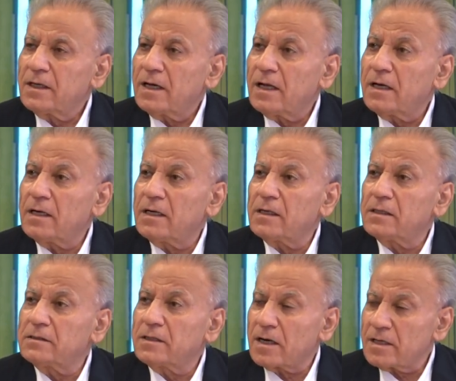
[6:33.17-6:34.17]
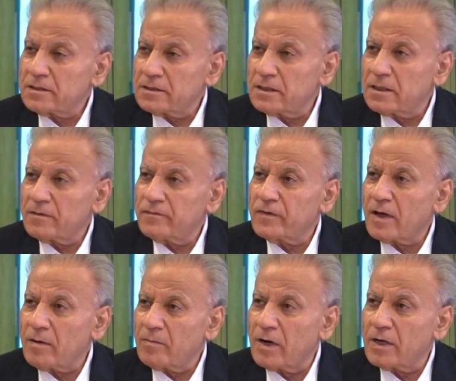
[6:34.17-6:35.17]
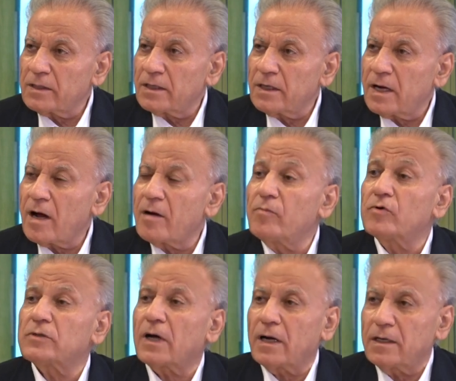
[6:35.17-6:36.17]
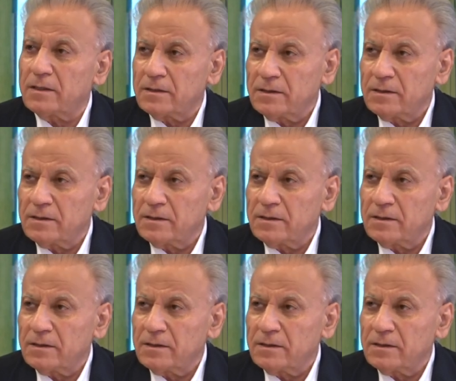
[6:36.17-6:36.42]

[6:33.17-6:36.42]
الدراسية في ألمانيا لها متعة